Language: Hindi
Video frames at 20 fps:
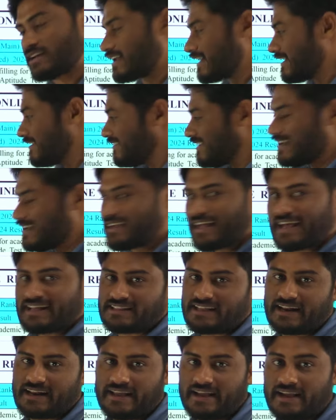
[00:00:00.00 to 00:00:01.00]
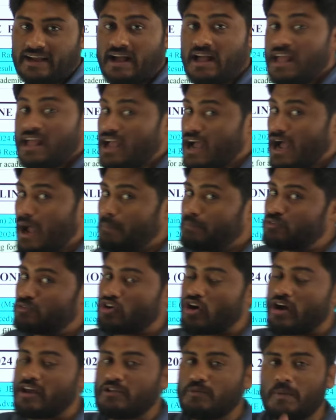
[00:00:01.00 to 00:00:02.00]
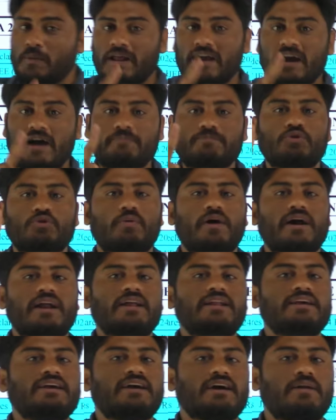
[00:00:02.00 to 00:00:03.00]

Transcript: रिजल्ट आता रहेगा अब चॉइस फिलिंग आप दोबारा नहीं कर